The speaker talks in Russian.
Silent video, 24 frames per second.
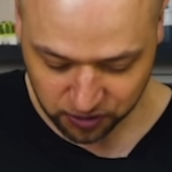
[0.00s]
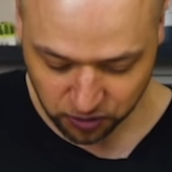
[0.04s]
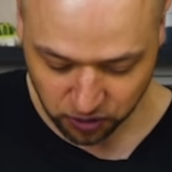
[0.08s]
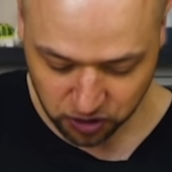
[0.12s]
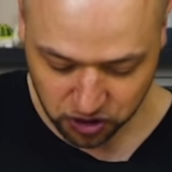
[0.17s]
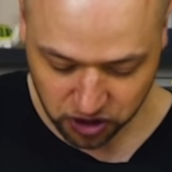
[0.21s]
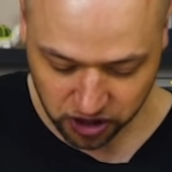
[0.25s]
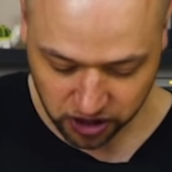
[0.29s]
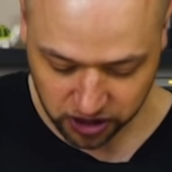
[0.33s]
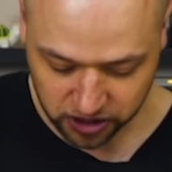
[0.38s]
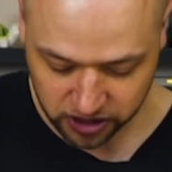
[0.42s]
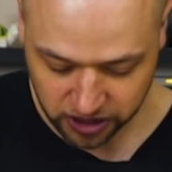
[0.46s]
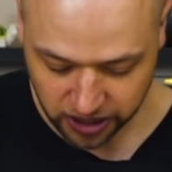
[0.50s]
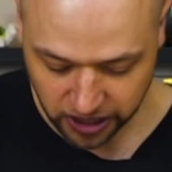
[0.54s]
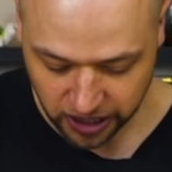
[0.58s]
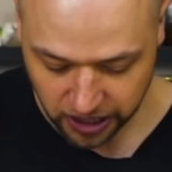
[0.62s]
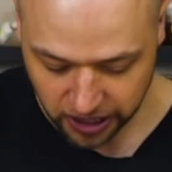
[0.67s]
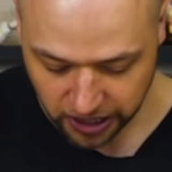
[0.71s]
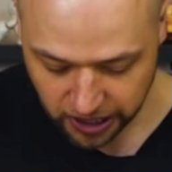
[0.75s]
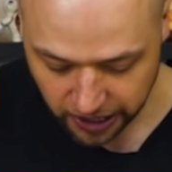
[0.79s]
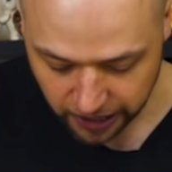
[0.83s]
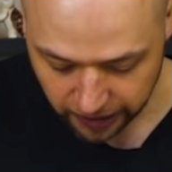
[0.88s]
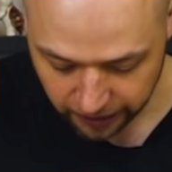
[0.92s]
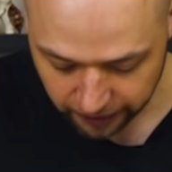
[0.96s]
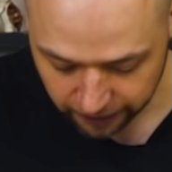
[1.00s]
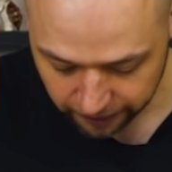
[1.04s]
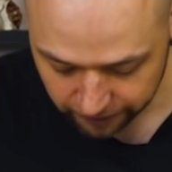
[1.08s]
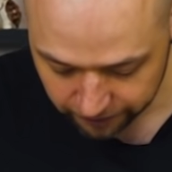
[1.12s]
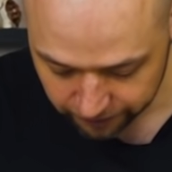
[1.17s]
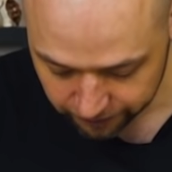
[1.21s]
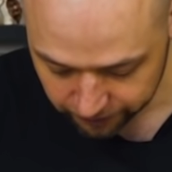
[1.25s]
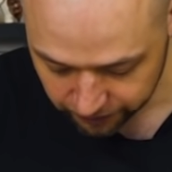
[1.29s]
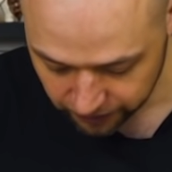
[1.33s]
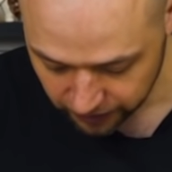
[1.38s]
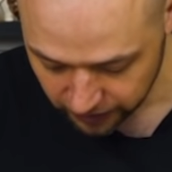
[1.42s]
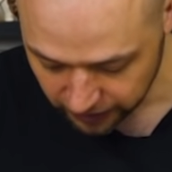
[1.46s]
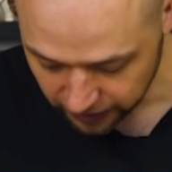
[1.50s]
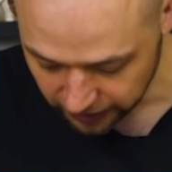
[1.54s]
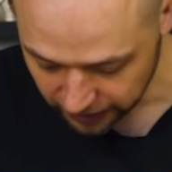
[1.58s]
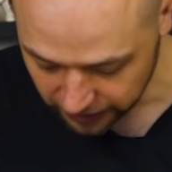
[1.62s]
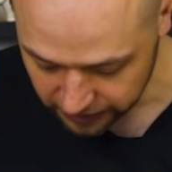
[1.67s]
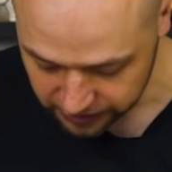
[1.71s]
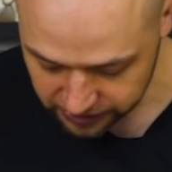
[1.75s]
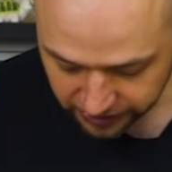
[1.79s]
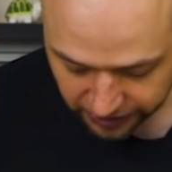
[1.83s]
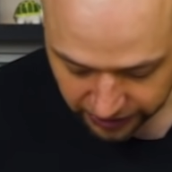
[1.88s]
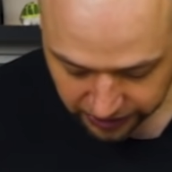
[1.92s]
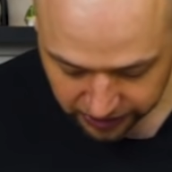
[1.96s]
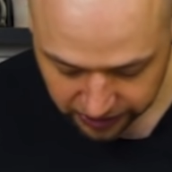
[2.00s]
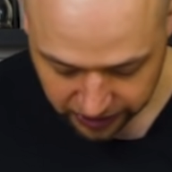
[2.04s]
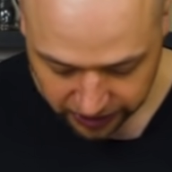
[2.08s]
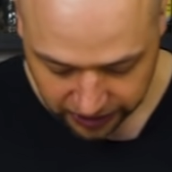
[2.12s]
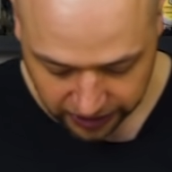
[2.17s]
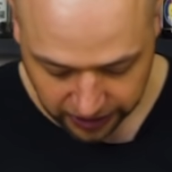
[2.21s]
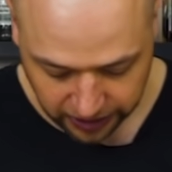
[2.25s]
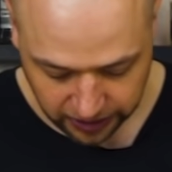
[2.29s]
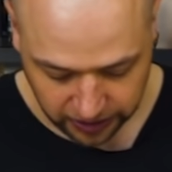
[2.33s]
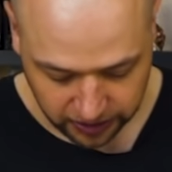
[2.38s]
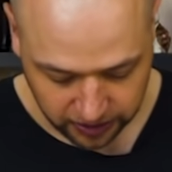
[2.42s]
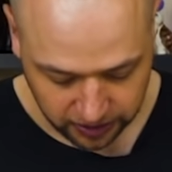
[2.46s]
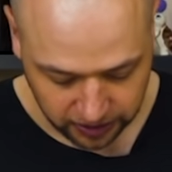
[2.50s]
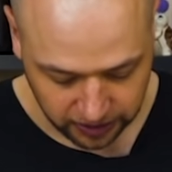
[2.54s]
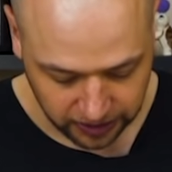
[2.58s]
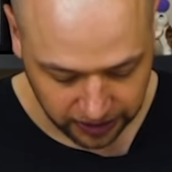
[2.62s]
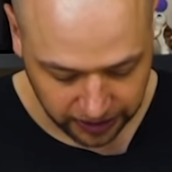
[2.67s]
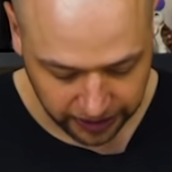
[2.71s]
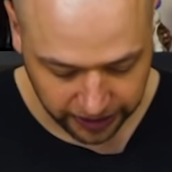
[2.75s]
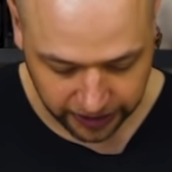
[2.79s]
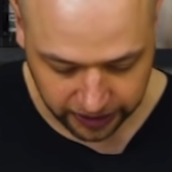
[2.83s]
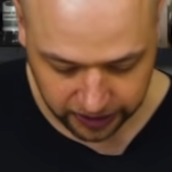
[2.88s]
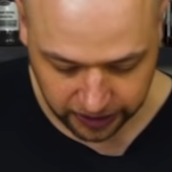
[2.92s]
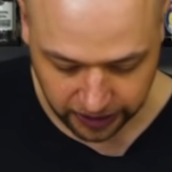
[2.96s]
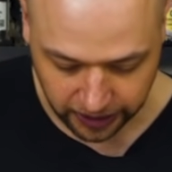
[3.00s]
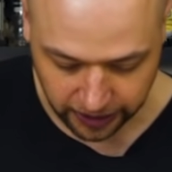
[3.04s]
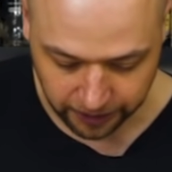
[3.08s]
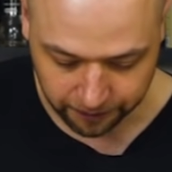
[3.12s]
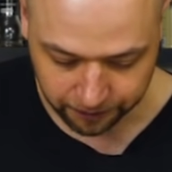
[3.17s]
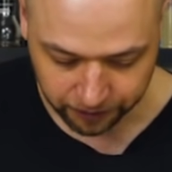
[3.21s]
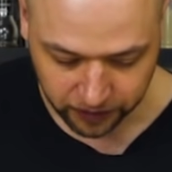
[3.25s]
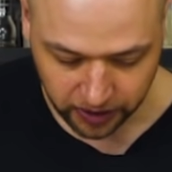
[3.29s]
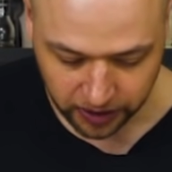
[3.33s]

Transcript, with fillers: с точки зрения остроты, лета.